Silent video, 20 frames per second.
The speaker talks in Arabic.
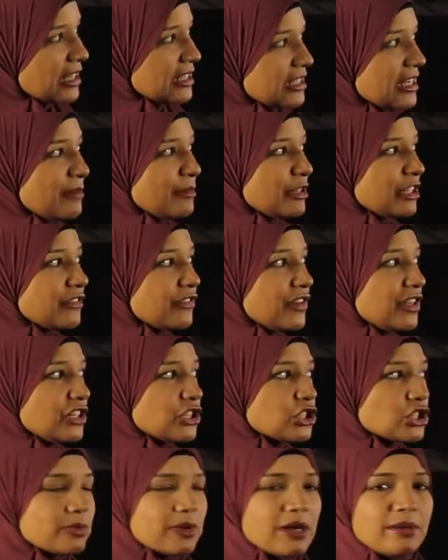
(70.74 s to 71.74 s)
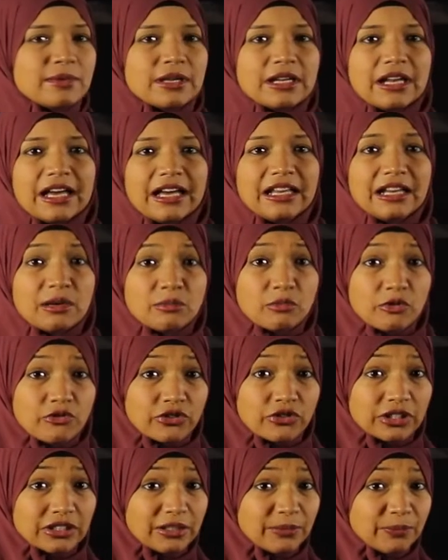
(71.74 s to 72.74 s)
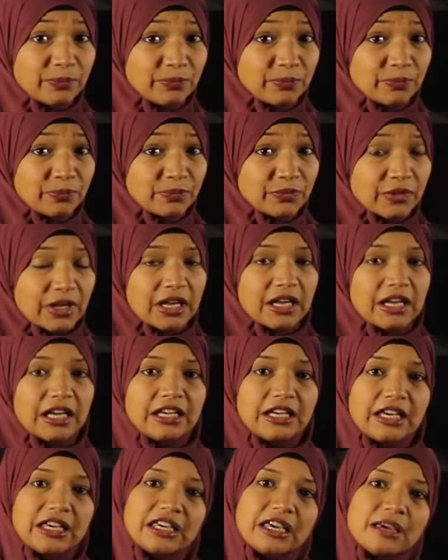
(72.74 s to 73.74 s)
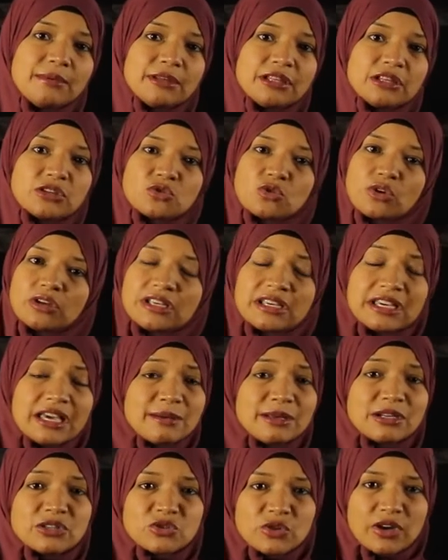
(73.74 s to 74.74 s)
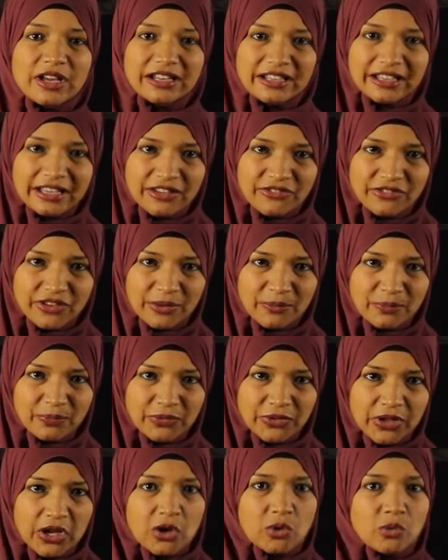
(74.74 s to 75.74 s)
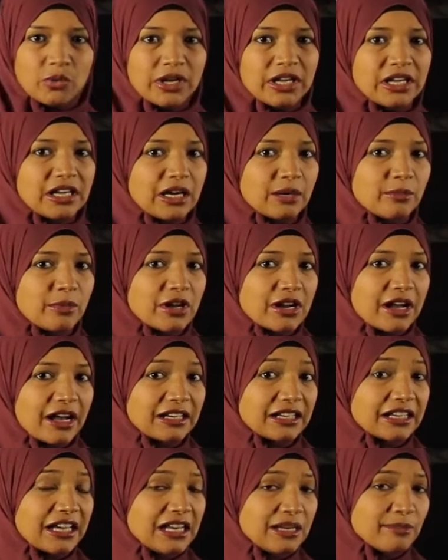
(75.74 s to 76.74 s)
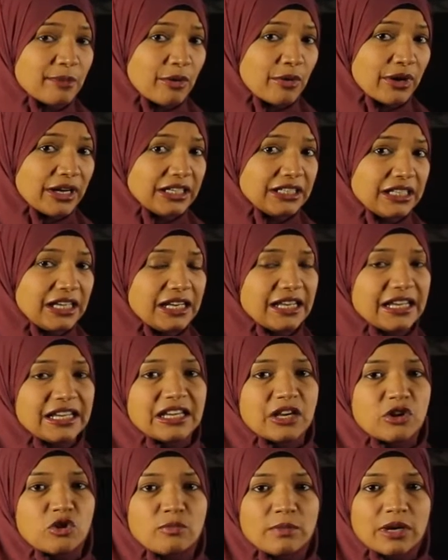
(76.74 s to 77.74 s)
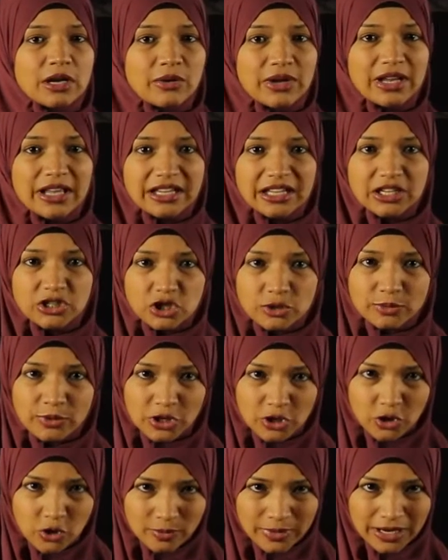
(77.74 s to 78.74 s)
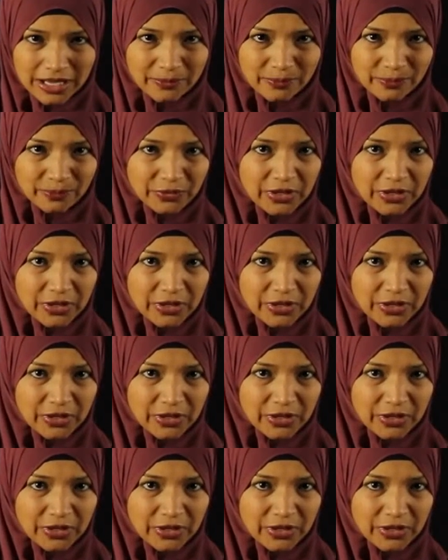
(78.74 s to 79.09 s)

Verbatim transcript: زي ما اتفقنا يا شباب الحالة المفردة هي إجابة لسؤال كيف وهي عبارة عن كلمة واحدة لا هي جملة ولا هي شبه جملة